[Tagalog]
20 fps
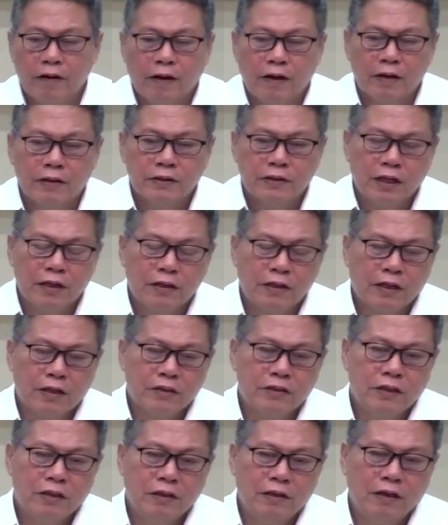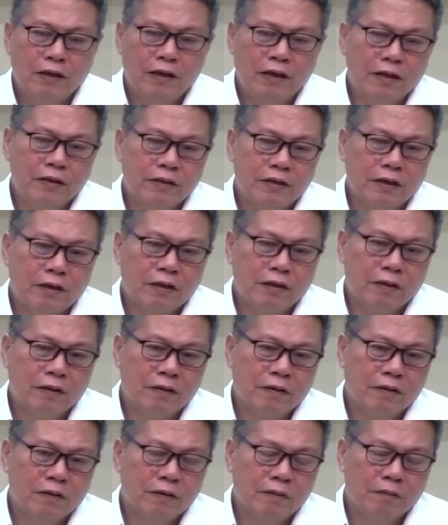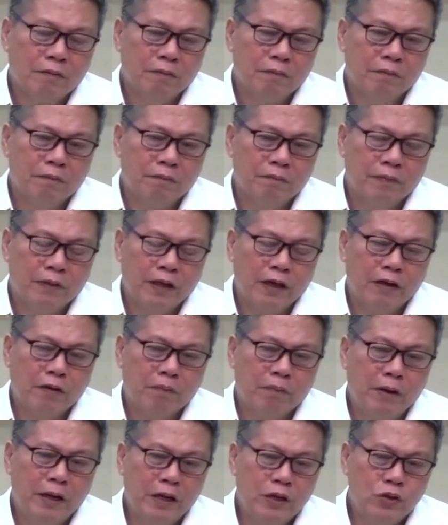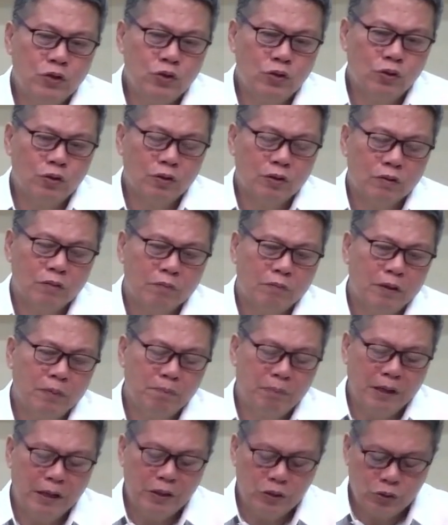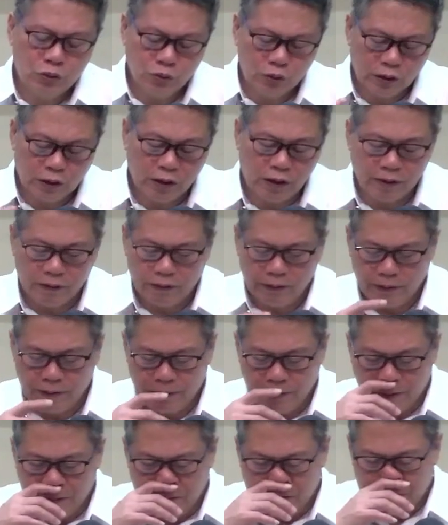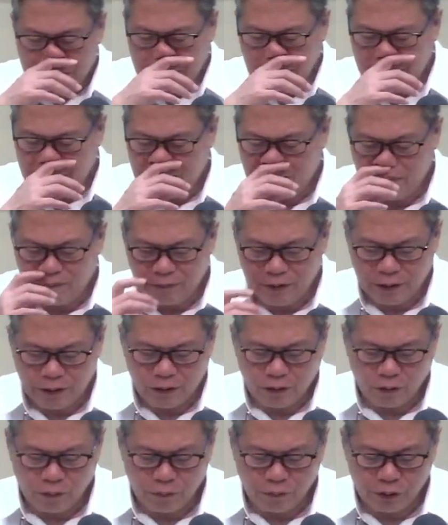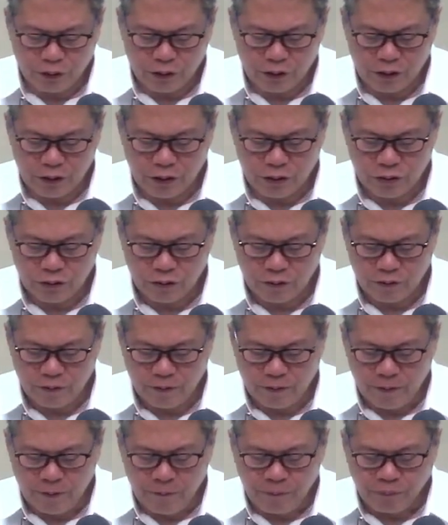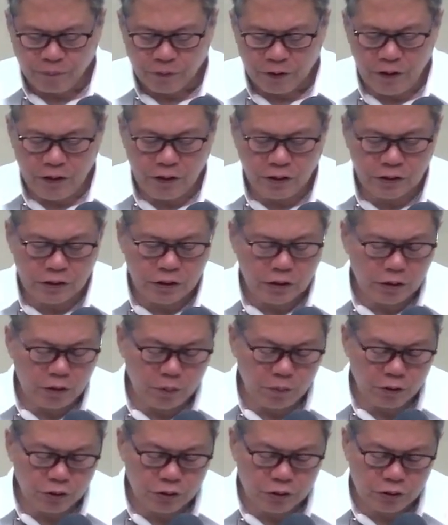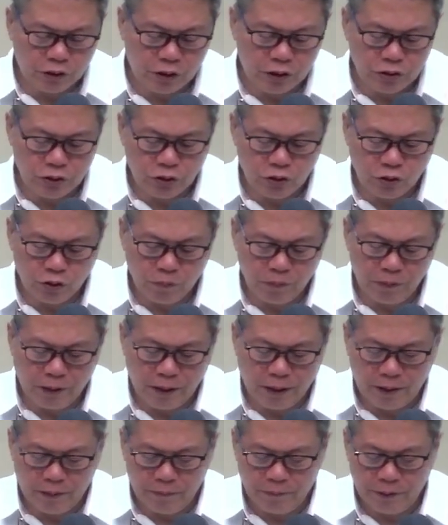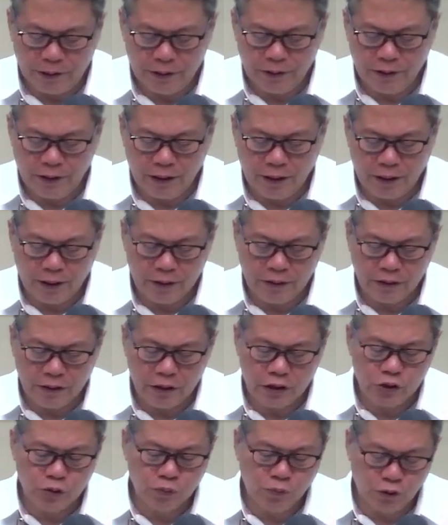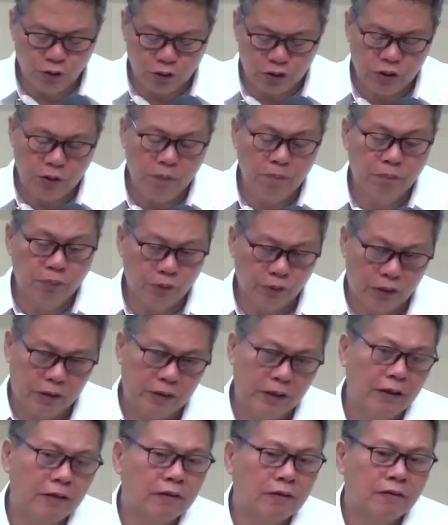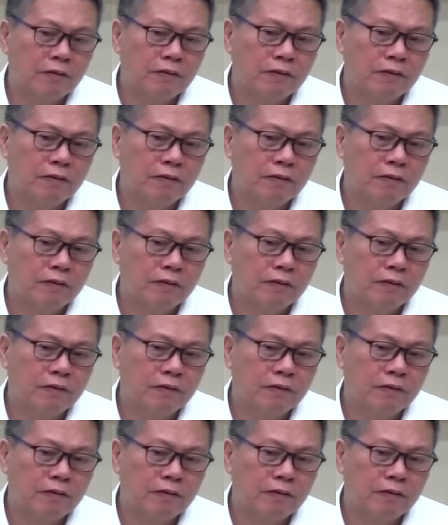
Ang salita kasi delight, yan ang take pleasure. May pleasure ka. Child after the confrontation. Here is the demonstration of love and delight is most important.